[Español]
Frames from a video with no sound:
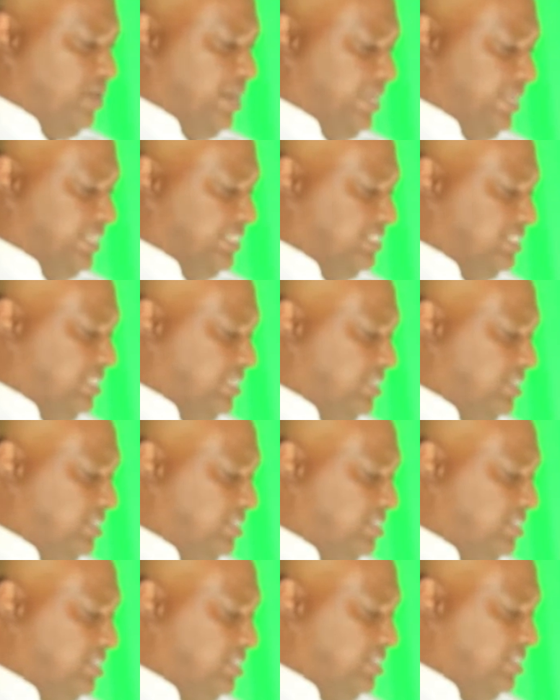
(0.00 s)
tú
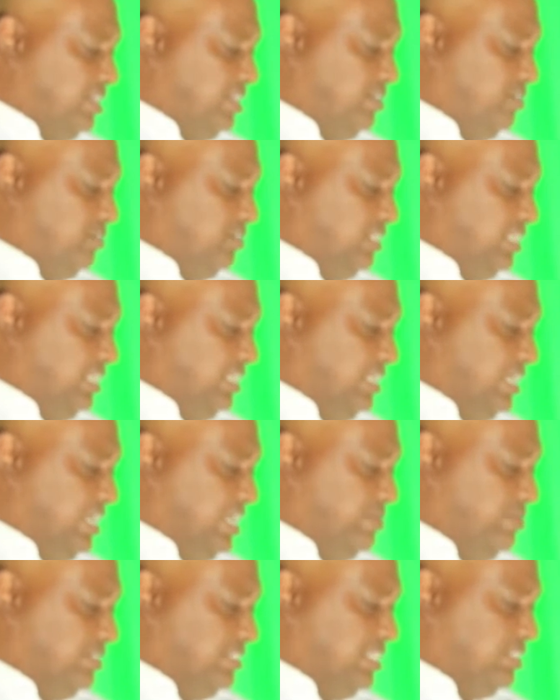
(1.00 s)
eres? ¿De,
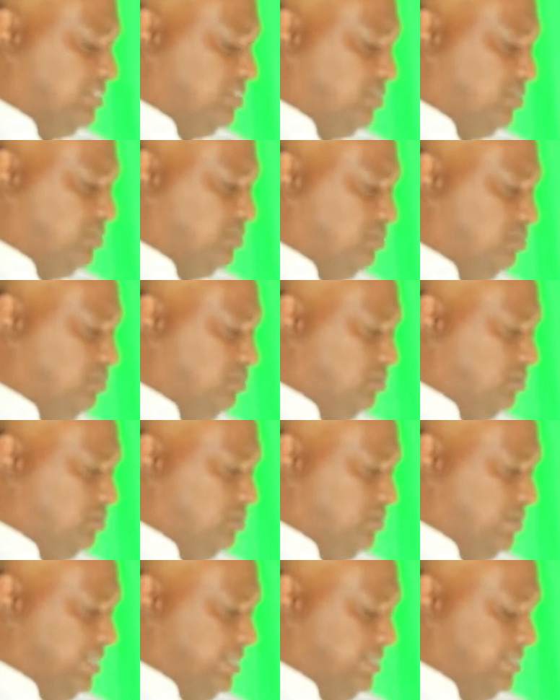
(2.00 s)
dónde, qué
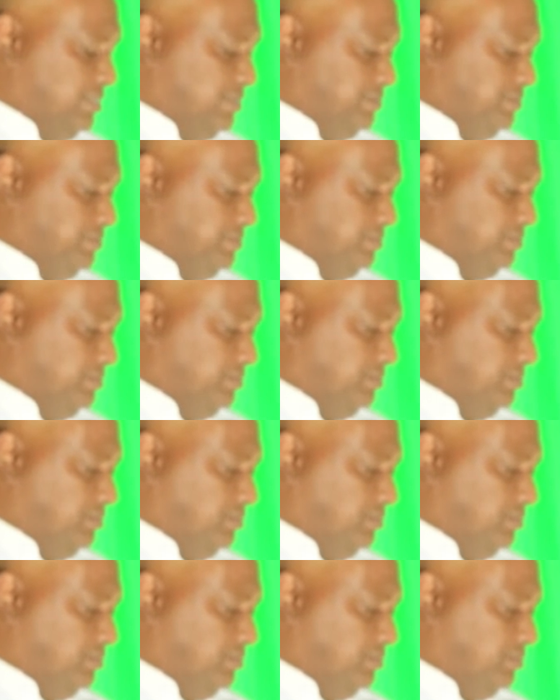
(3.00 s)
sector tú, tú eres?